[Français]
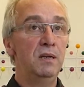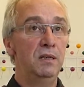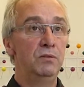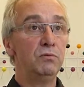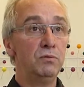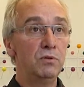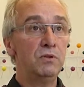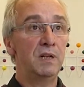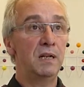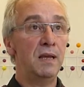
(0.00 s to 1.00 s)
Et donc, de
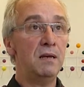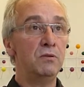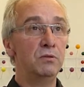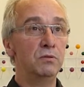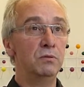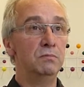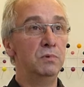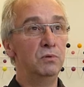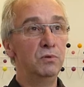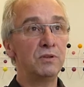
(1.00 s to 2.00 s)
ce fait-là,
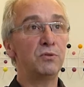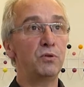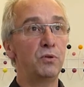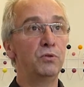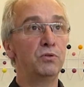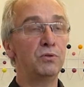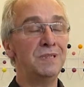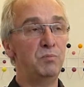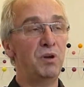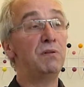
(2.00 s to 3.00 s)
le centre
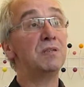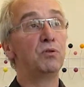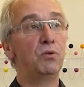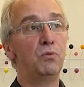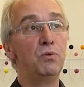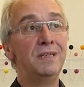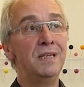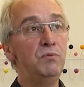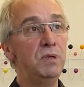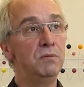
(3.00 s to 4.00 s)
ressources, il peut avoir ce rôle
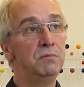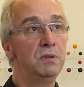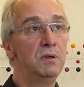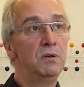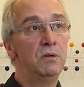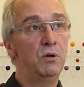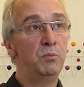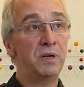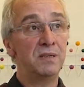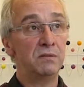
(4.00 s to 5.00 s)
d'aiguillon en
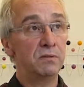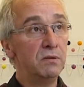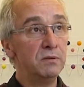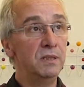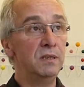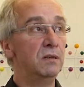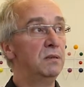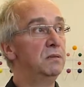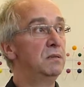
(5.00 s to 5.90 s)
présentant euh,